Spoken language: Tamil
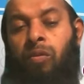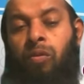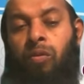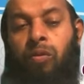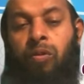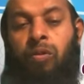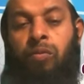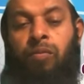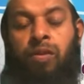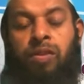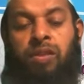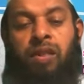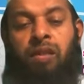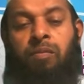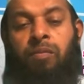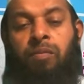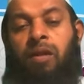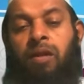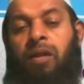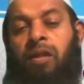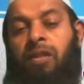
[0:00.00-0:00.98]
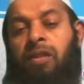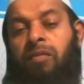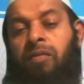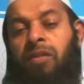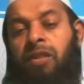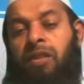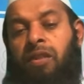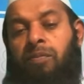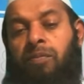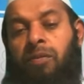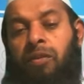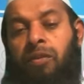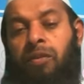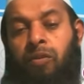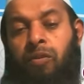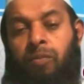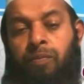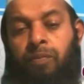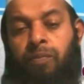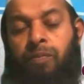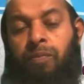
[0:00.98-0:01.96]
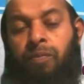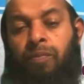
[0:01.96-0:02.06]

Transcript: ஒரு வசனமாக அந்த வசனம் இருக்கும்